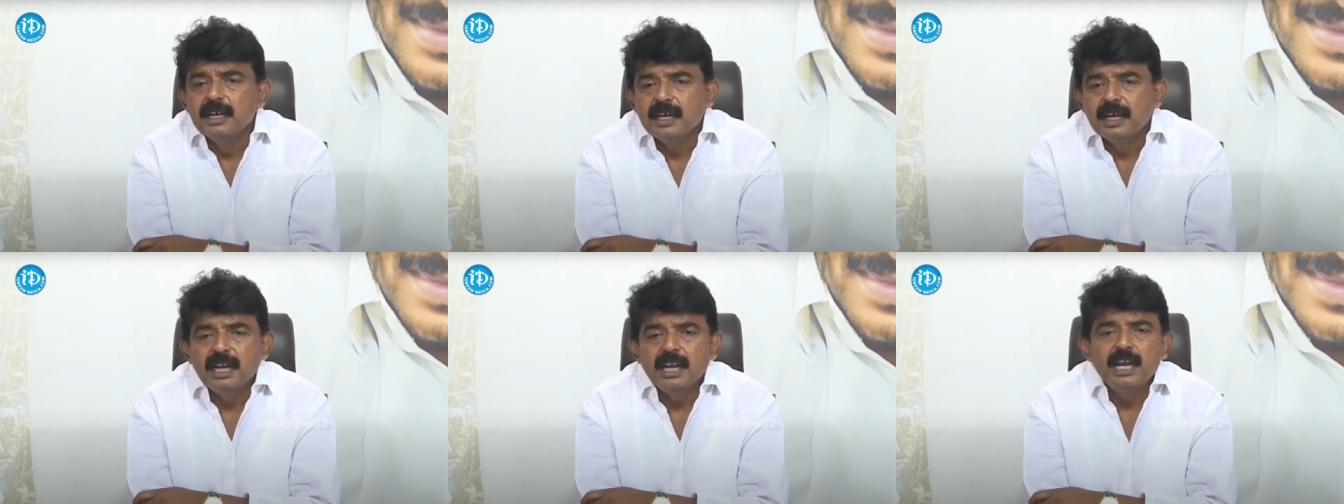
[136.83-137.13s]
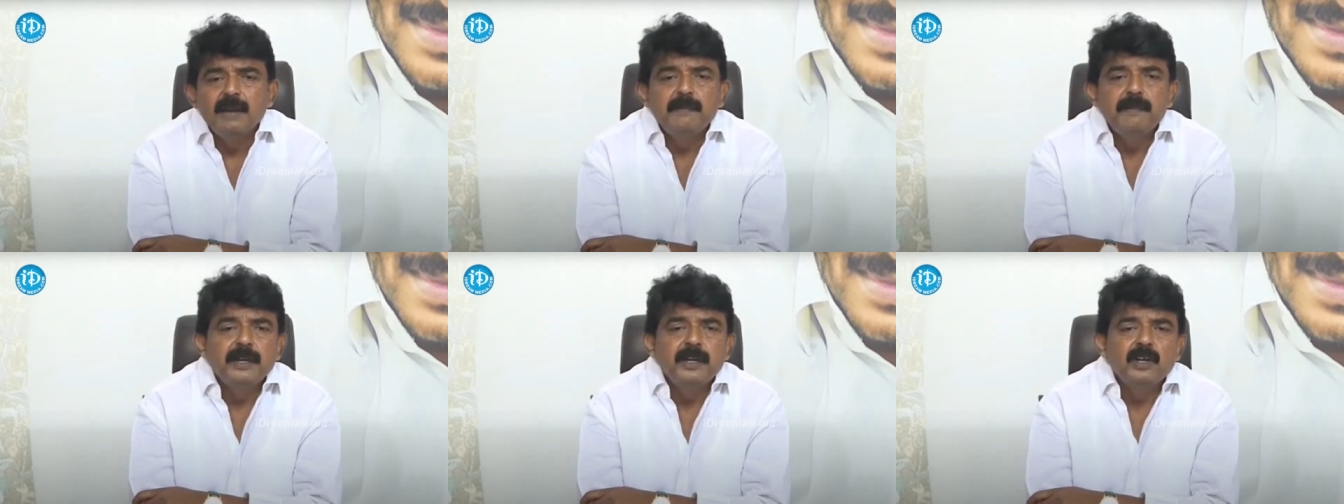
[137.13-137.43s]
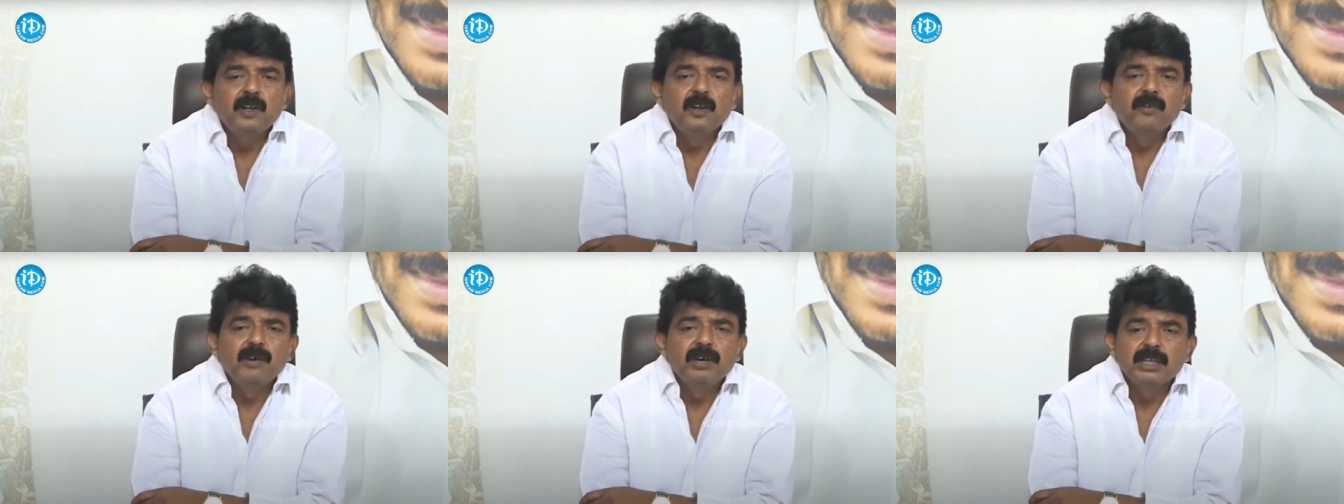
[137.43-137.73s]

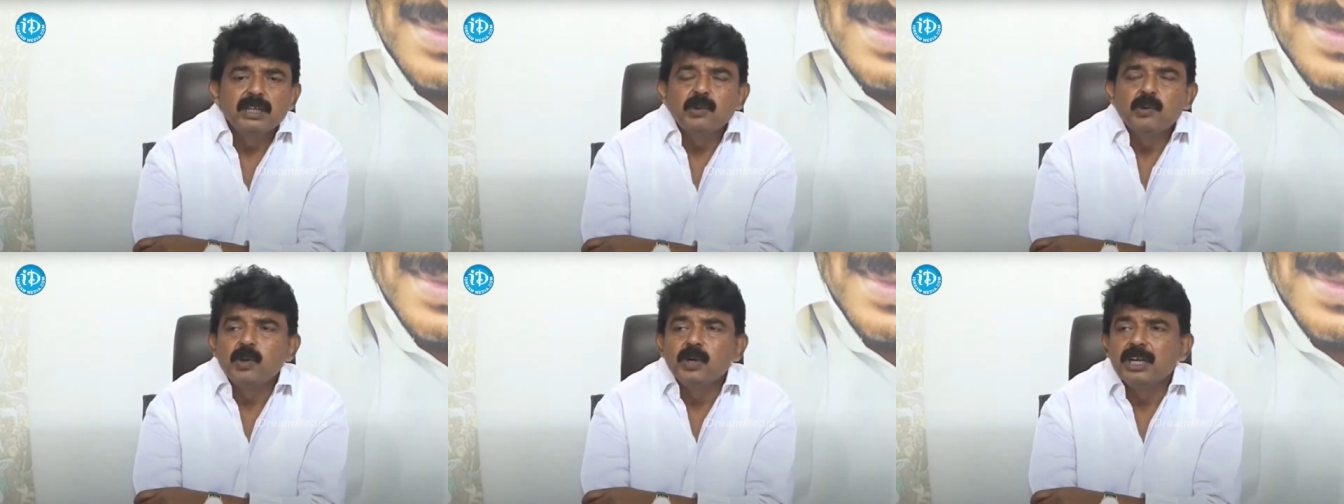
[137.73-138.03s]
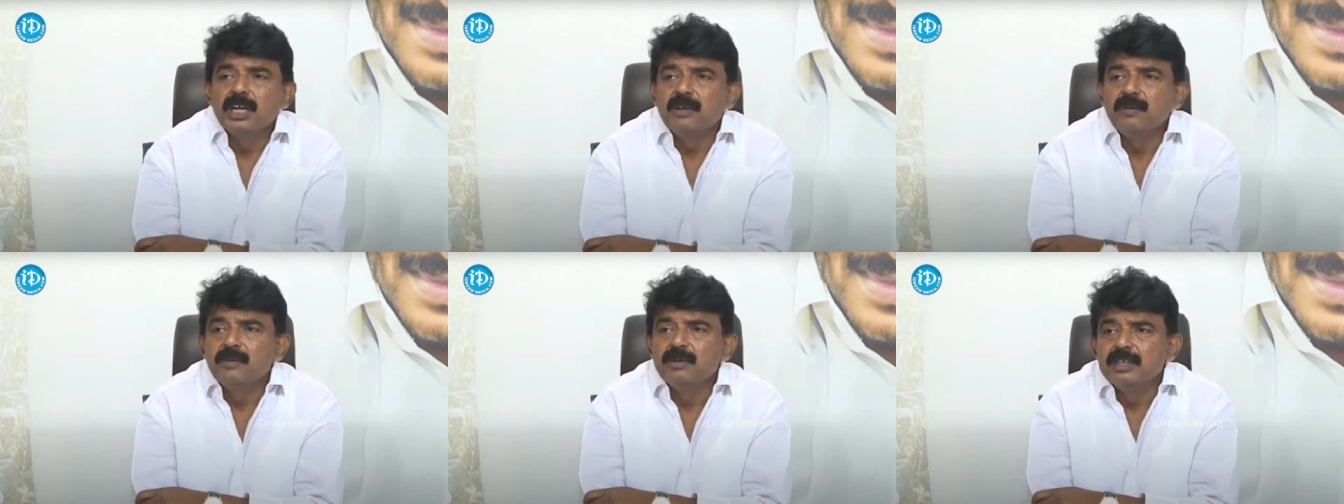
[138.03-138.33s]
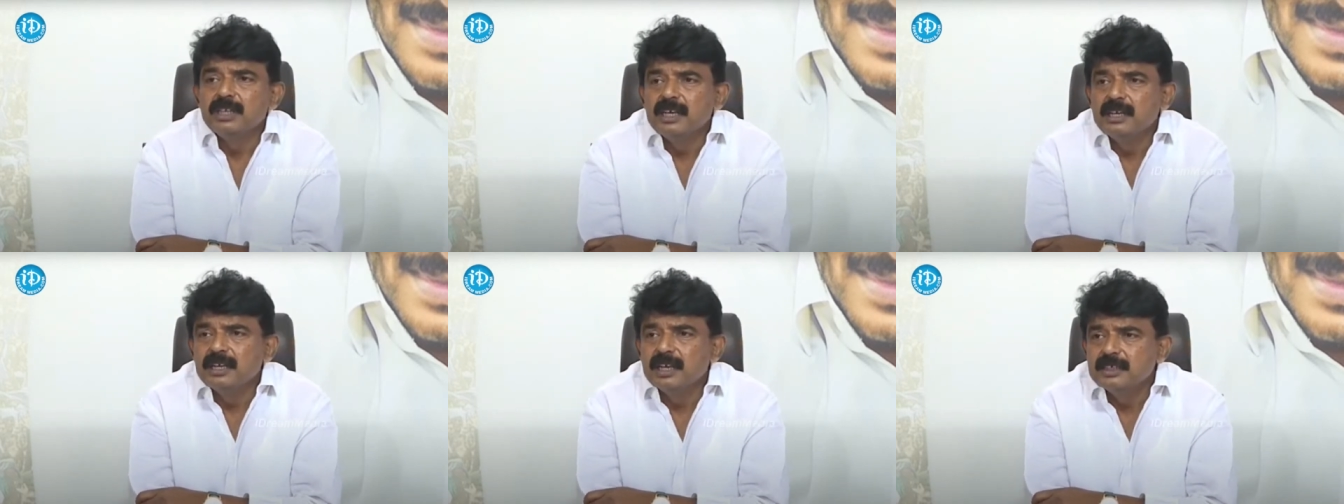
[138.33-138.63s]
గల్లాపేటలో వంద కోట్లే
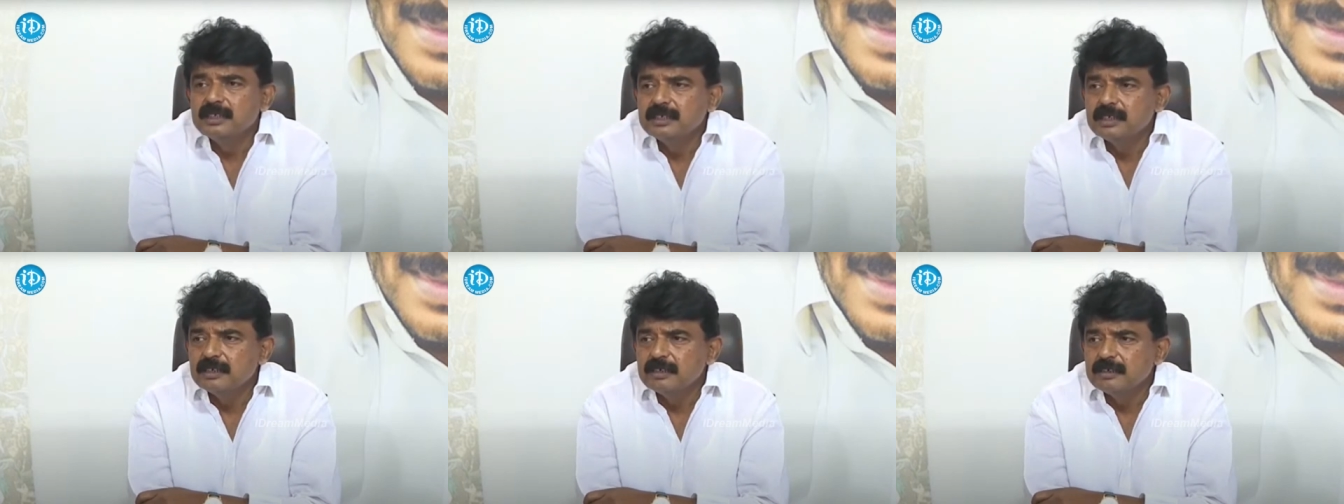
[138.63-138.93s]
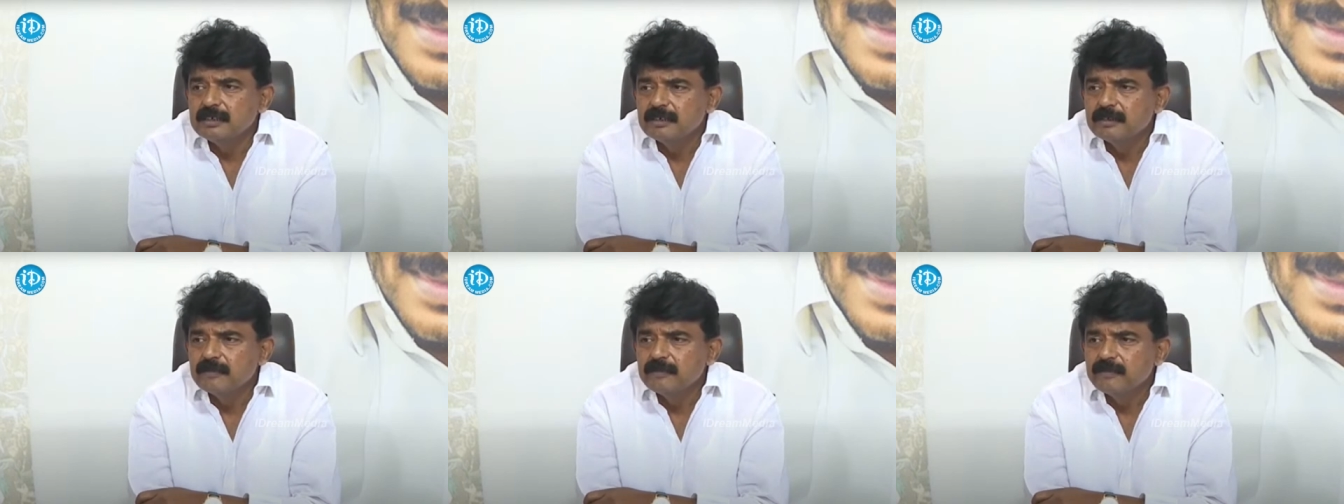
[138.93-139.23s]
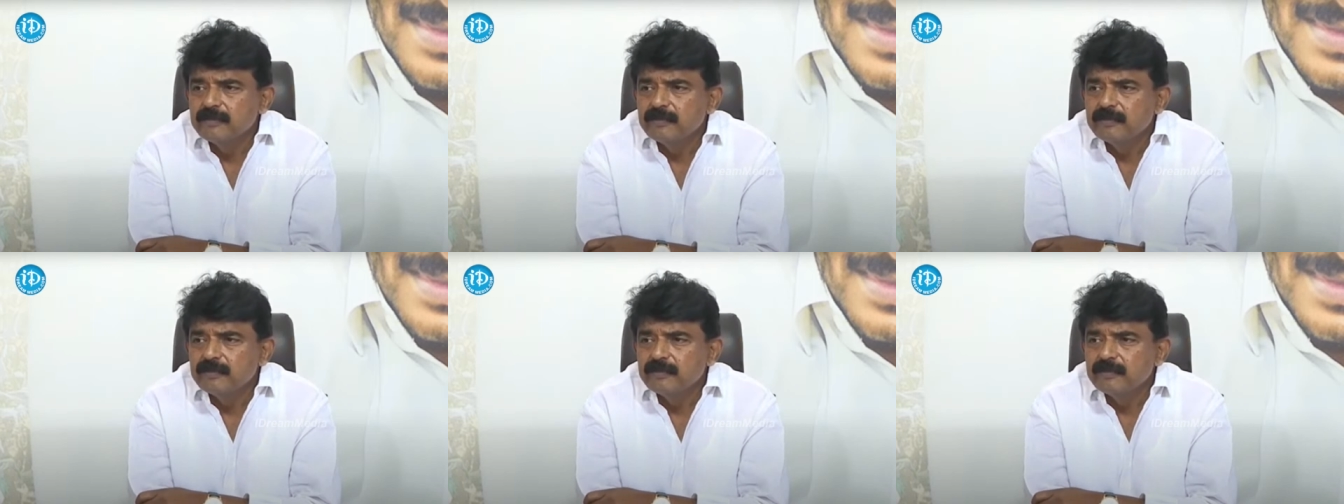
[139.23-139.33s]
ఉందే రాశాడు